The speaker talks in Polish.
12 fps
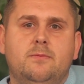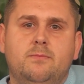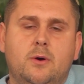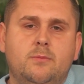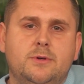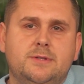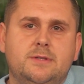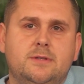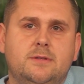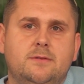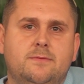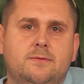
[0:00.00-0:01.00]

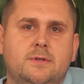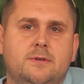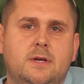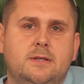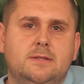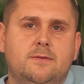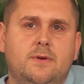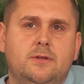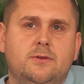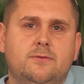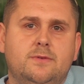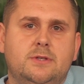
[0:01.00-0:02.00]
pomoc w
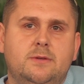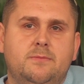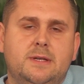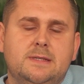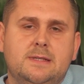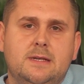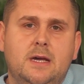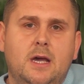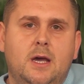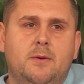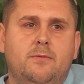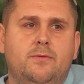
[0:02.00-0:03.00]
zorganizowaniu również imprezy
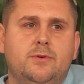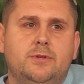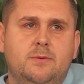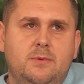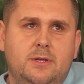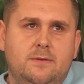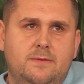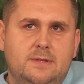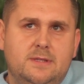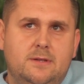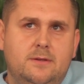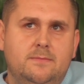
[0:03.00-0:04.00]
wójt gminy
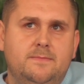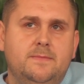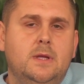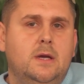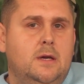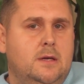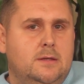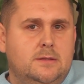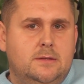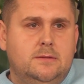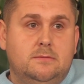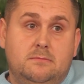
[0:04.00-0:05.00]
Wicko
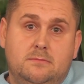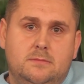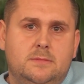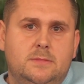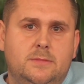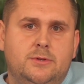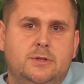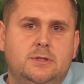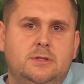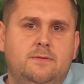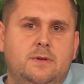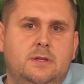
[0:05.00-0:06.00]
to co duże
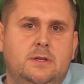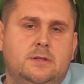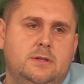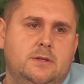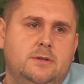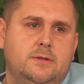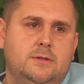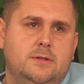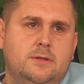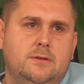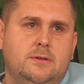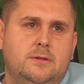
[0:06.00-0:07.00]
zdziwienie, jeżeli chodzi
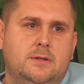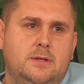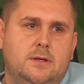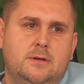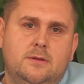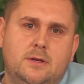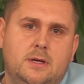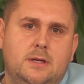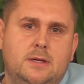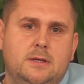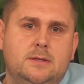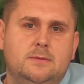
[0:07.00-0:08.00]
o, o ten rejon, no
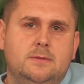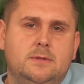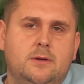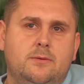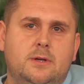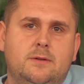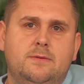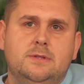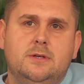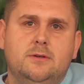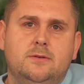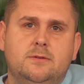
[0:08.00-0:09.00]
ale akurat
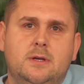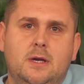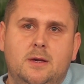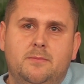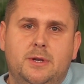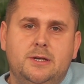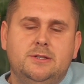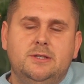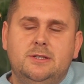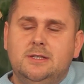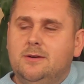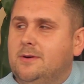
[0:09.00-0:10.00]
Wisko
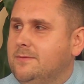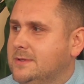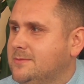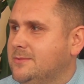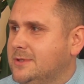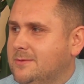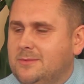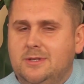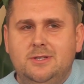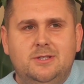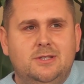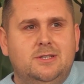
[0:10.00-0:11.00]
prężnie działa, więc możemy
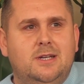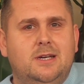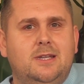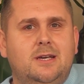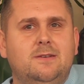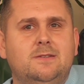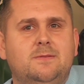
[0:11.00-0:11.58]
liczyć na, na ich